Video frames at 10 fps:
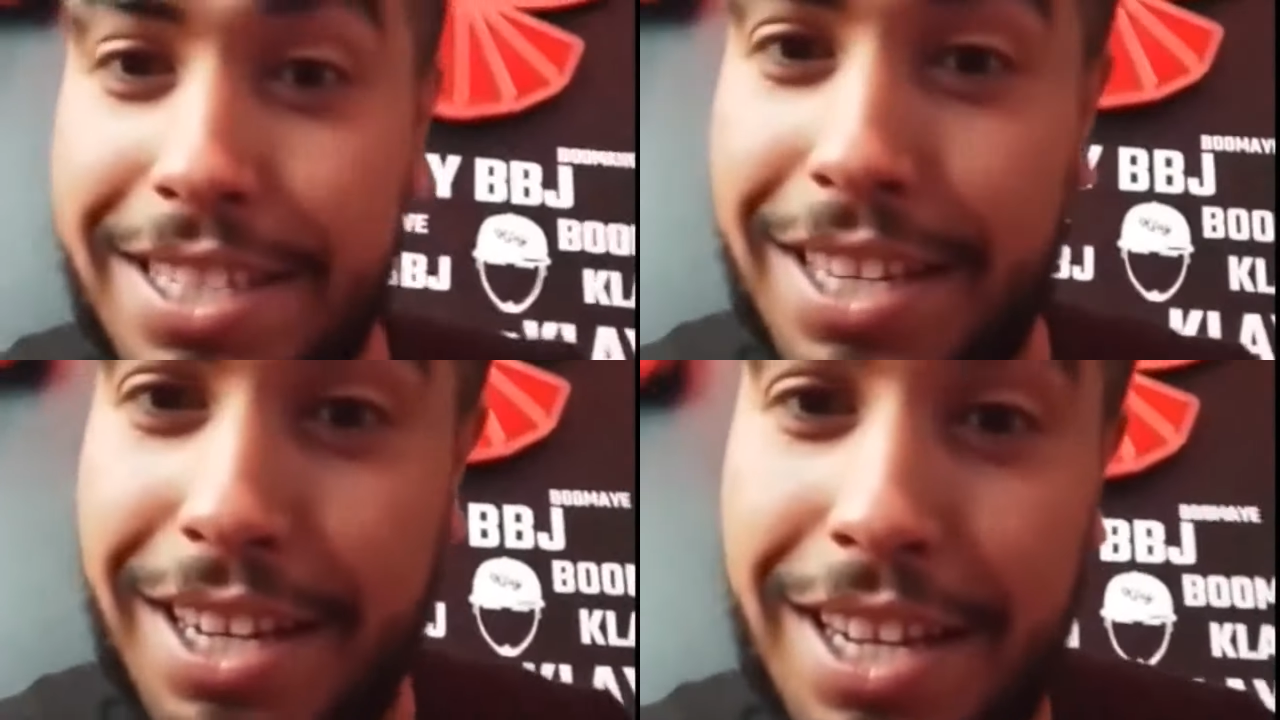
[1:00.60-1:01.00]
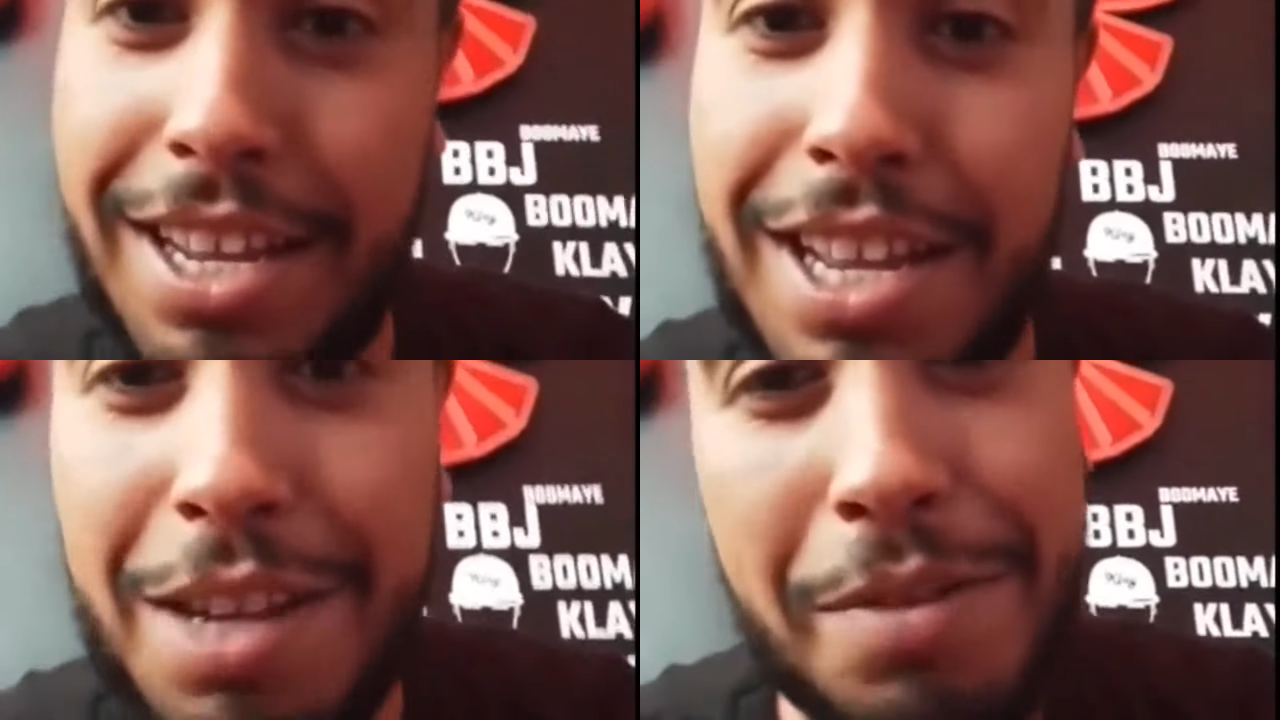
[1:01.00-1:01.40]
الصاله
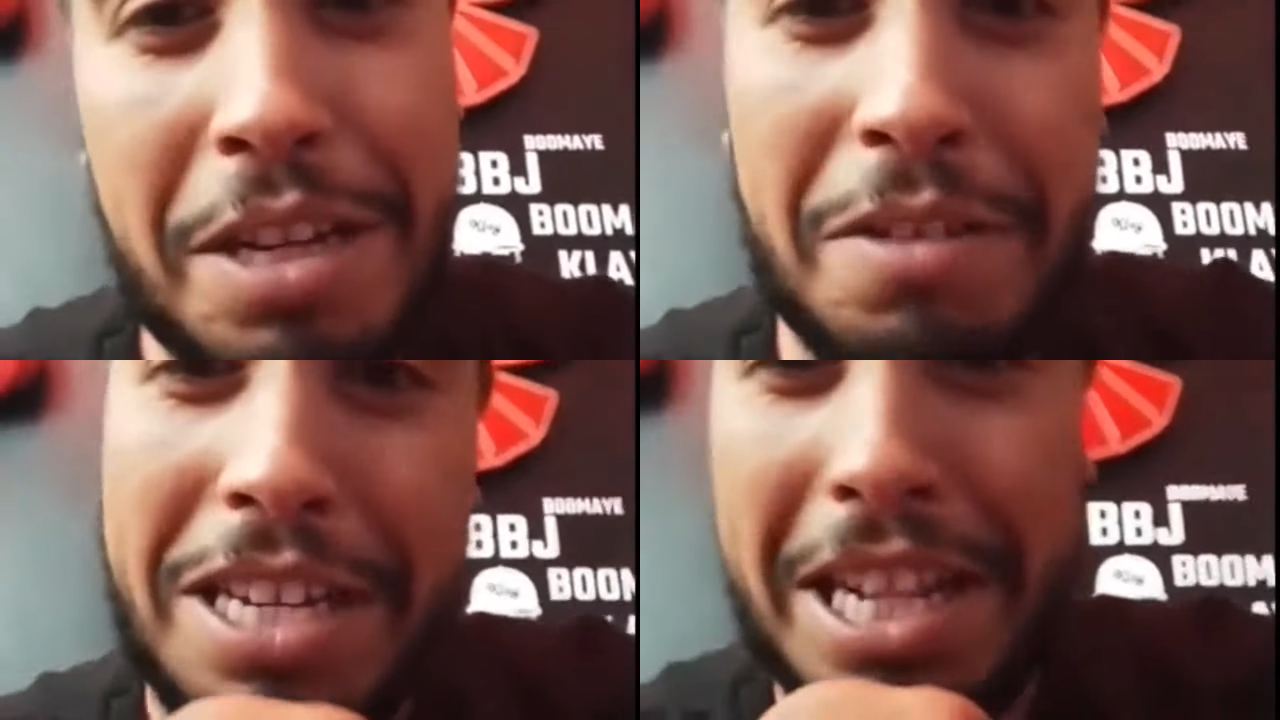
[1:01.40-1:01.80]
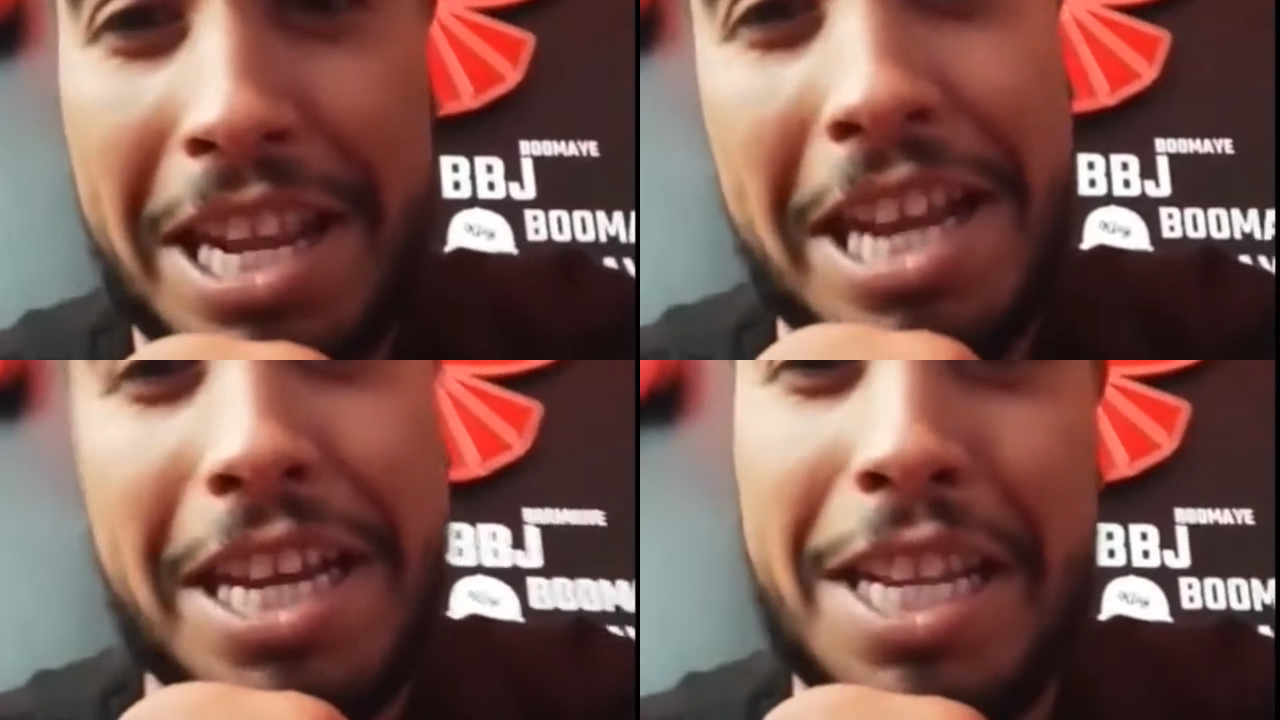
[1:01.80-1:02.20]
وانا اللي
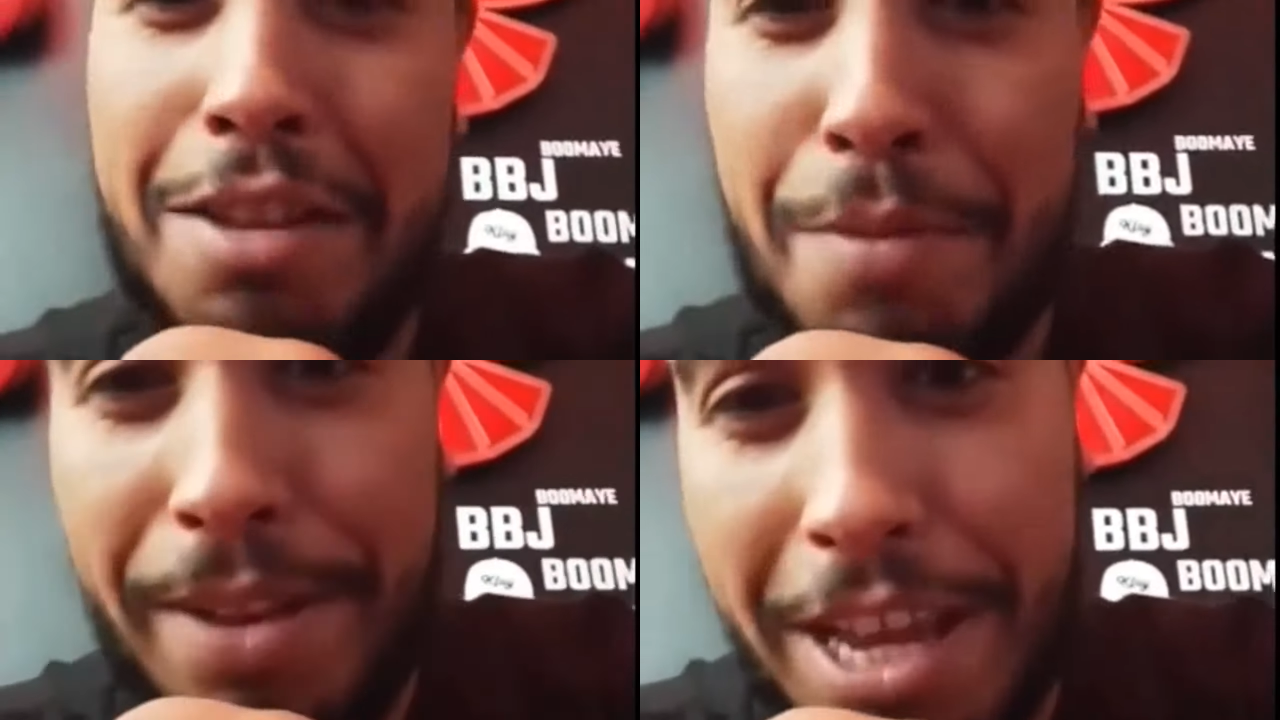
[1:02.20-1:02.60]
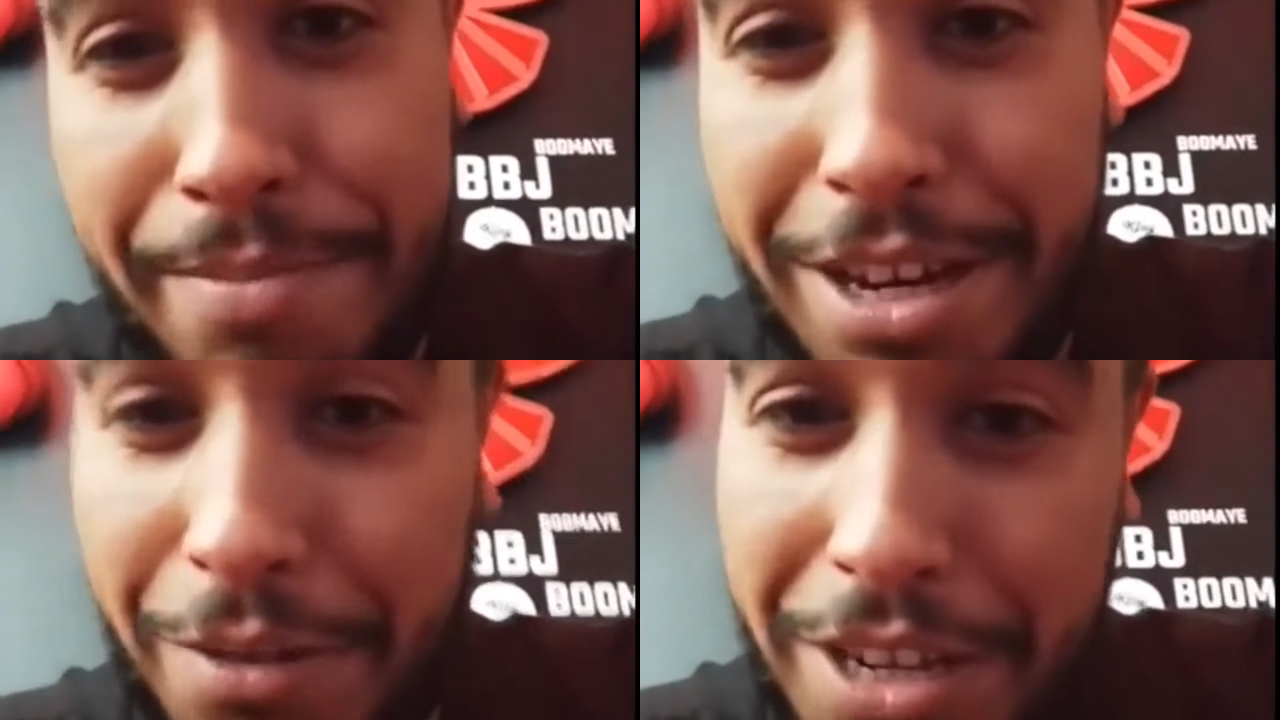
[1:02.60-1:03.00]
يطلع يغني لهم بلاي
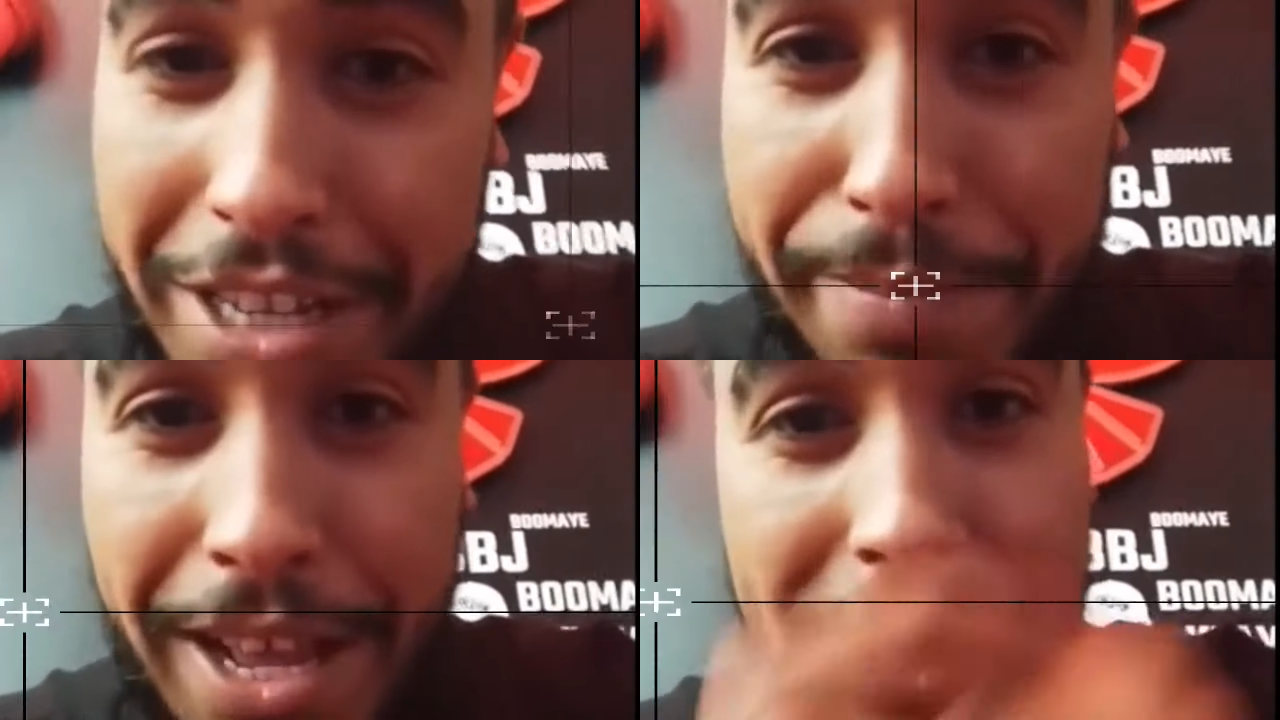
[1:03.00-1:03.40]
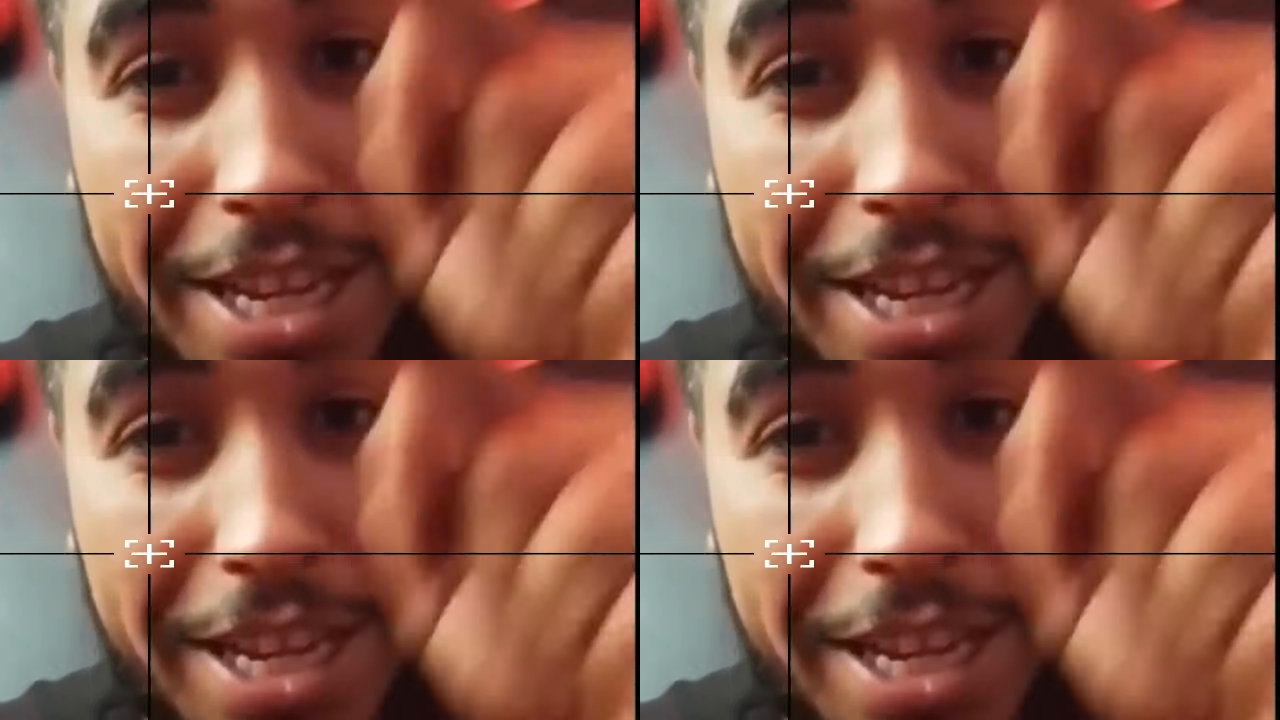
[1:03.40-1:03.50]
باك ويكذب على